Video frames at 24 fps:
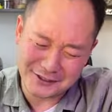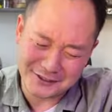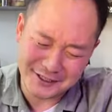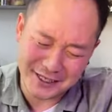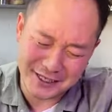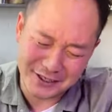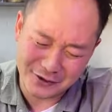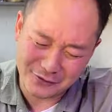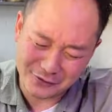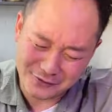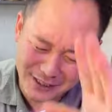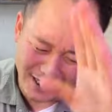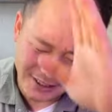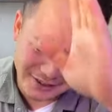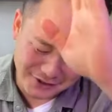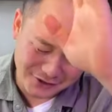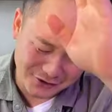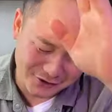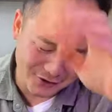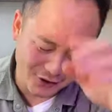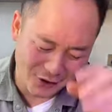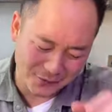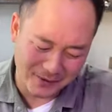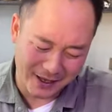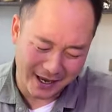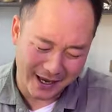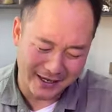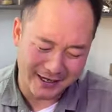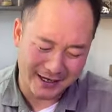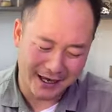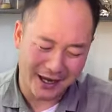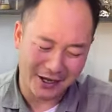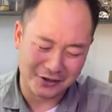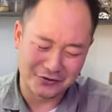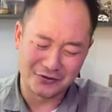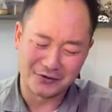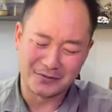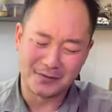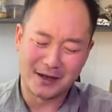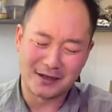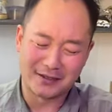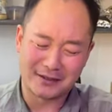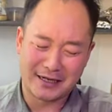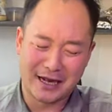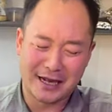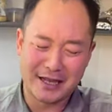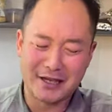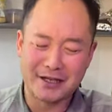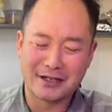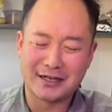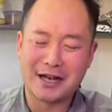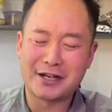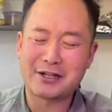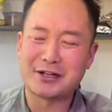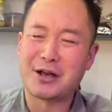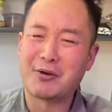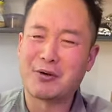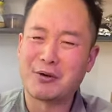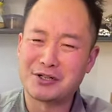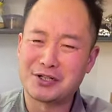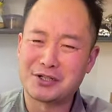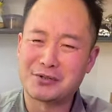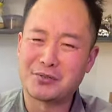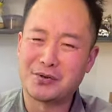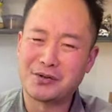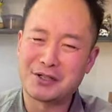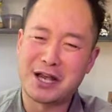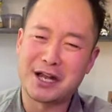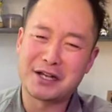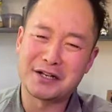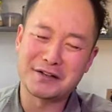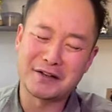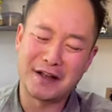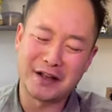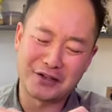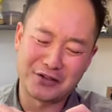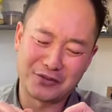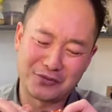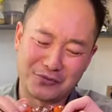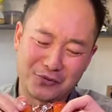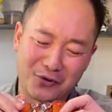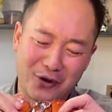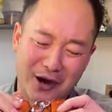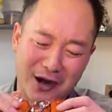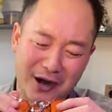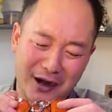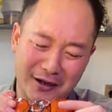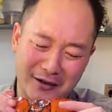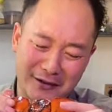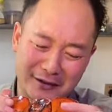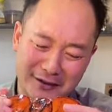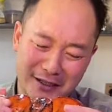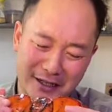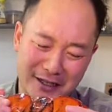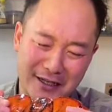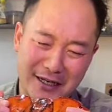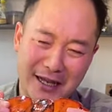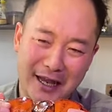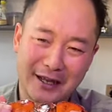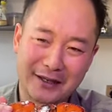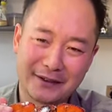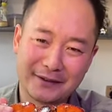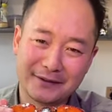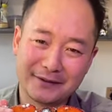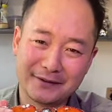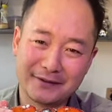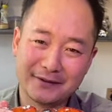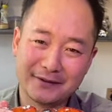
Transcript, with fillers: 了。今天这龙虾这时候老便宜了哈，兄弟们赶紧来来我直播间，正在直播哈，赶紧来。